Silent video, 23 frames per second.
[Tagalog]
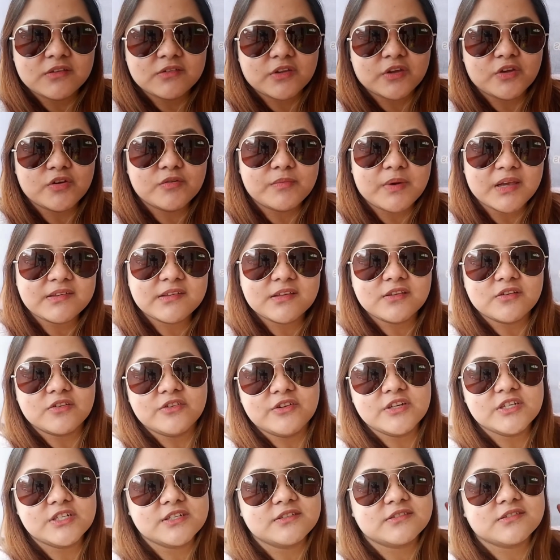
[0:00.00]
So yung My Queen
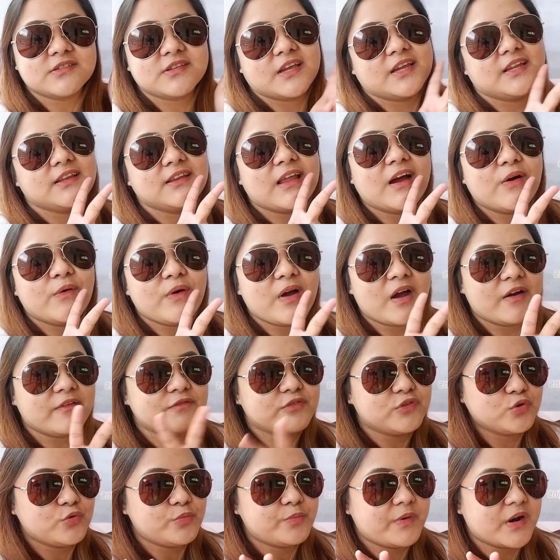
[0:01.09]
Origins, they now have
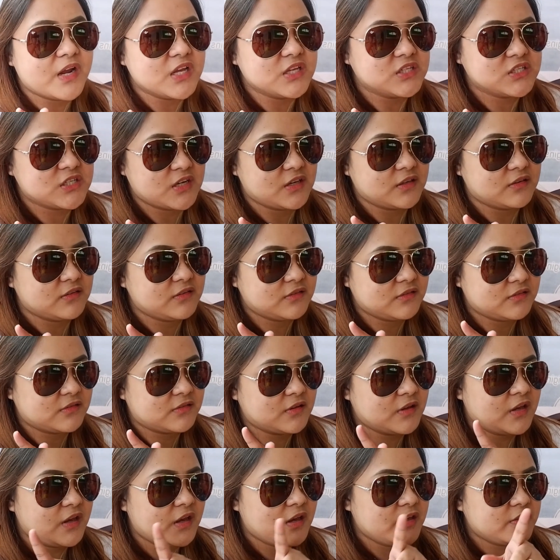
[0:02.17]
two
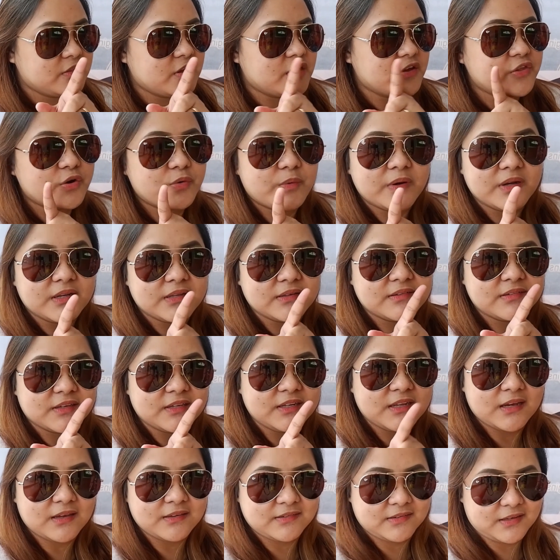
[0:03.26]
branches. The other one is
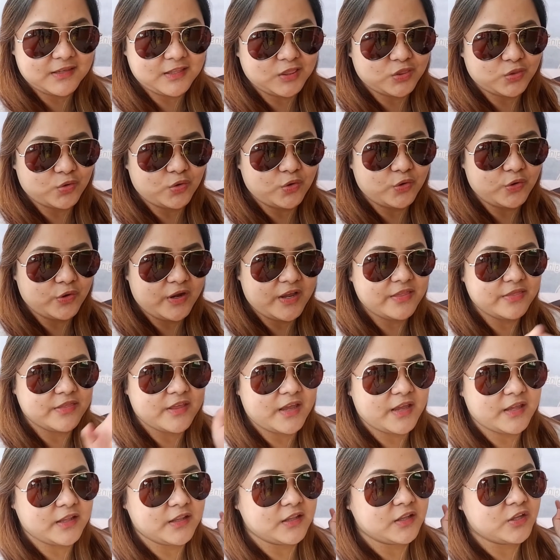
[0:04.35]
in Jacinto. And
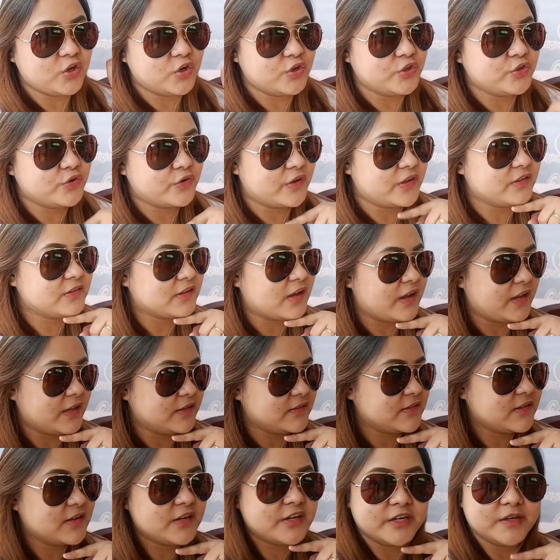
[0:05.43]
then yun, yung isa
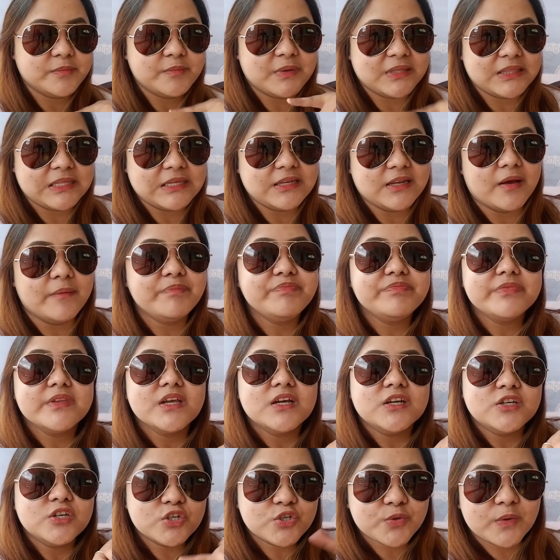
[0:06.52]
is here in Matina.
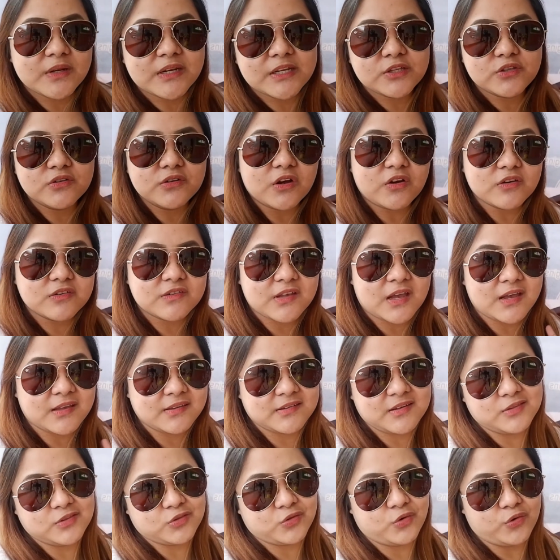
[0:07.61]
Usually dun ako sa
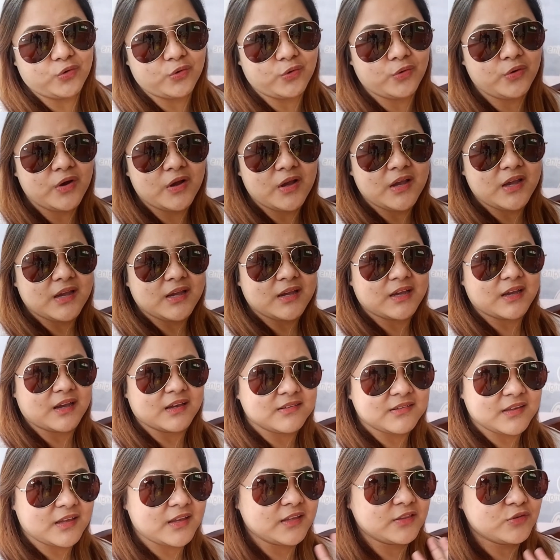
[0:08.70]
Jacinto
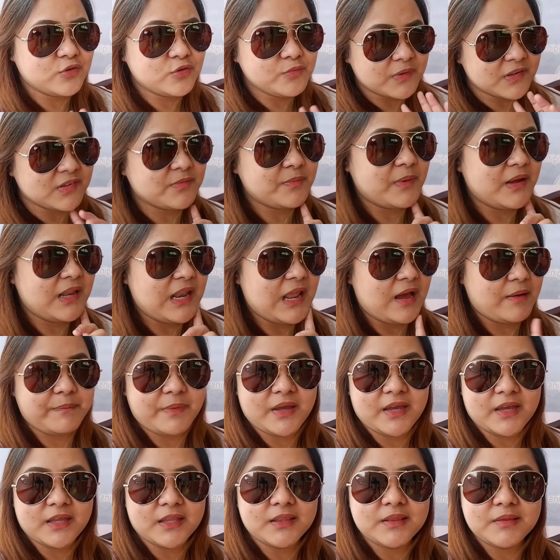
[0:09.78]
kasi dun mas
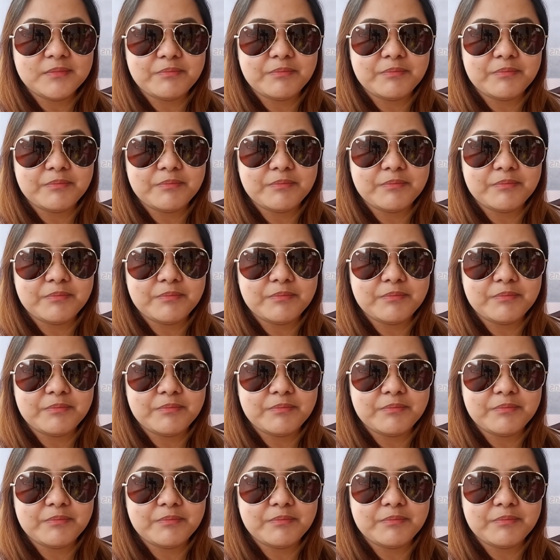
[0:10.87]
malapit.